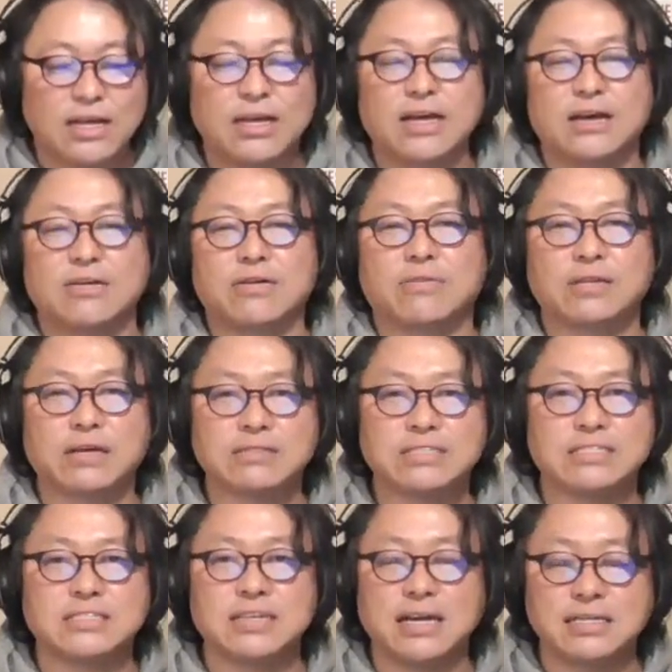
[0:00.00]
えー、
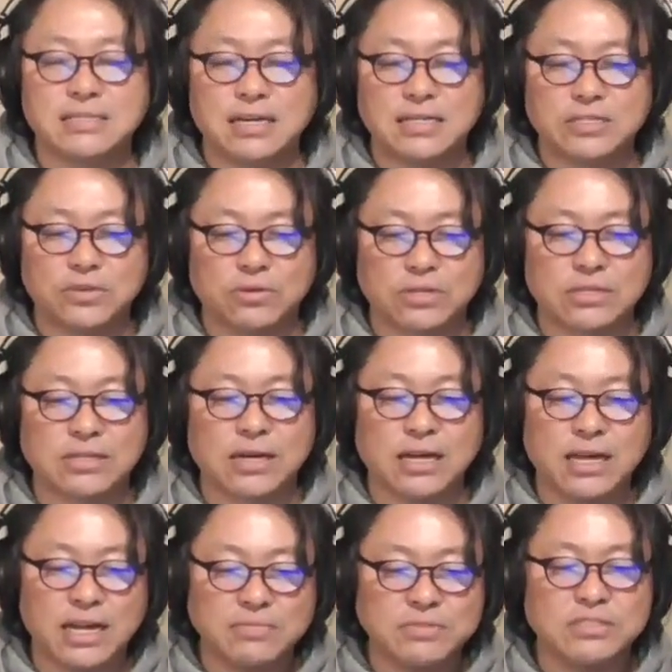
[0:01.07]
私、サー正樹が
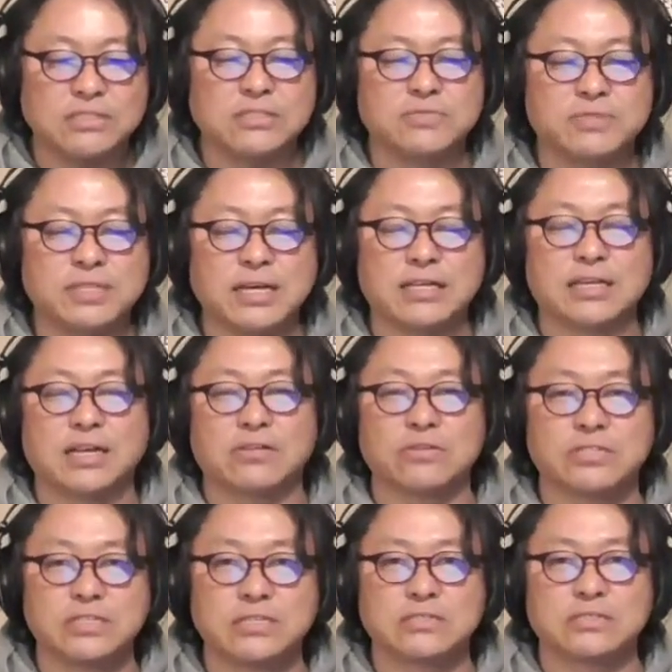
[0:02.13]
選ぶ、布施明
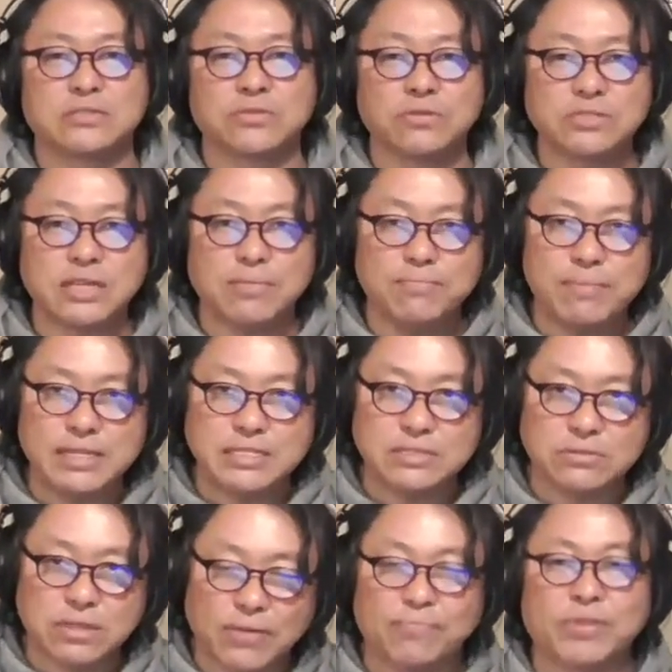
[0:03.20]
のシングル、独断
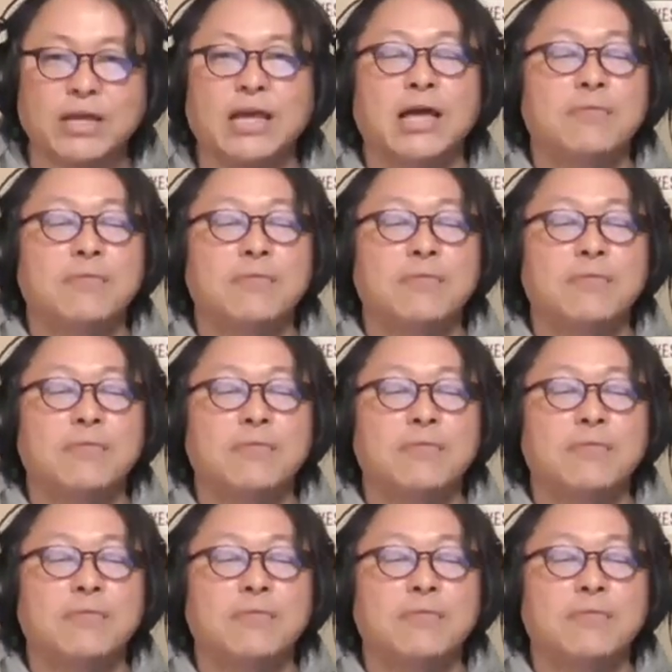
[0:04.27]
ベスト10。